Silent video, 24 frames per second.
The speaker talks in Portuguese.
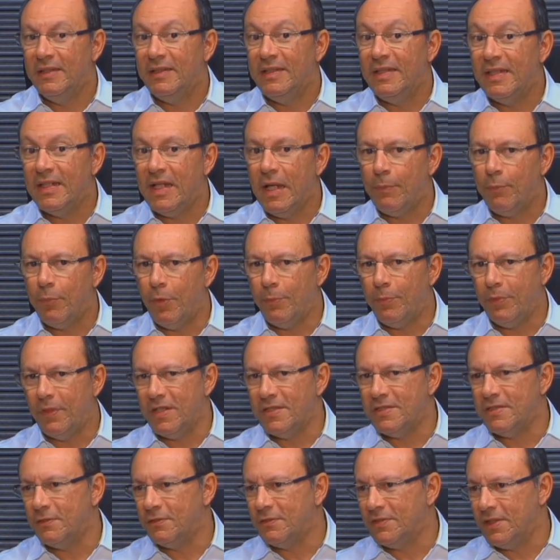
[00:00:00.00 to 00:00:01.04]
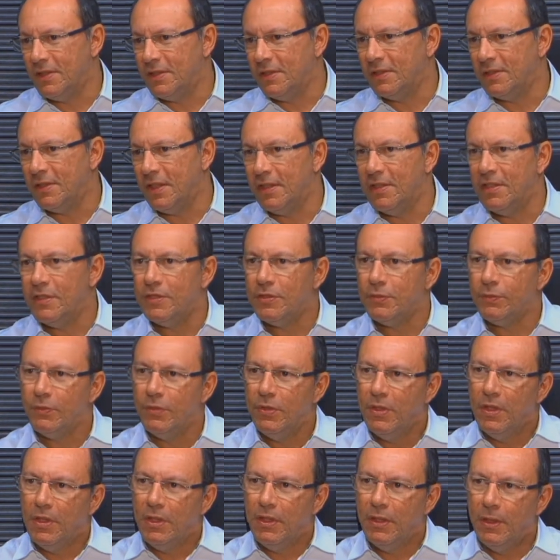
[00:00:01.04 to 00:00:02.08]
tirar a população do sedentarismo
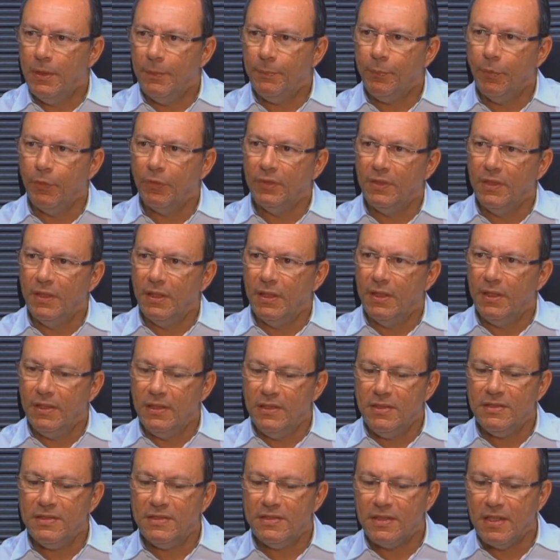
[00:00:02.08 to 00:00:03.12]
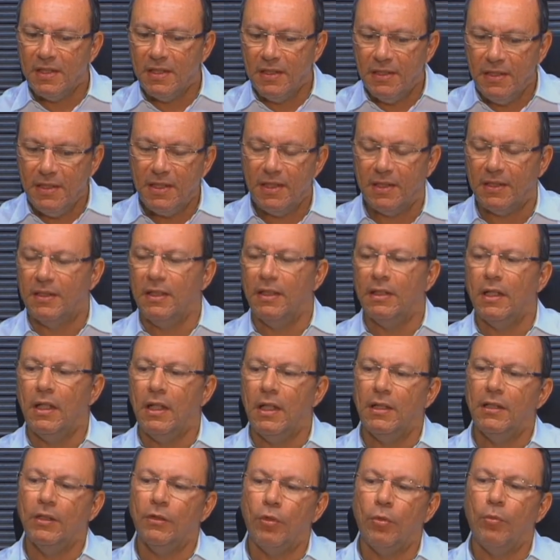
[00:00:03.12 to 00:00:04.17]
e poder inserir aquela
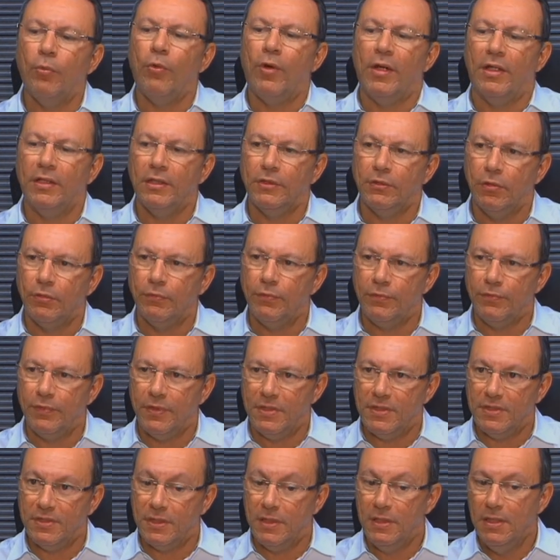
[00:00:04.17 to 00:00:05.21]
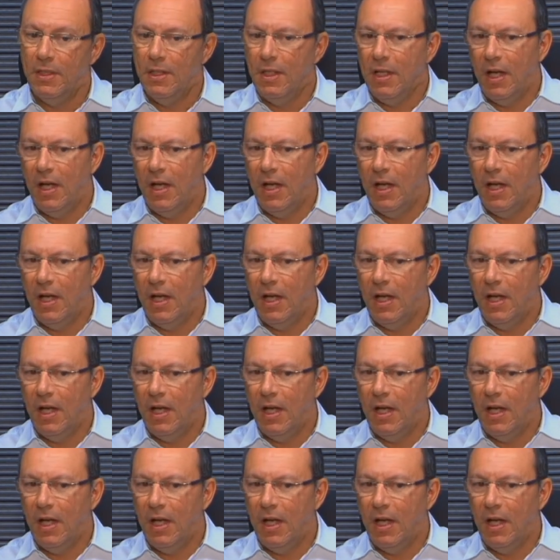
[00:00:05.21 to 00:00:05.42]
área como área de convivência.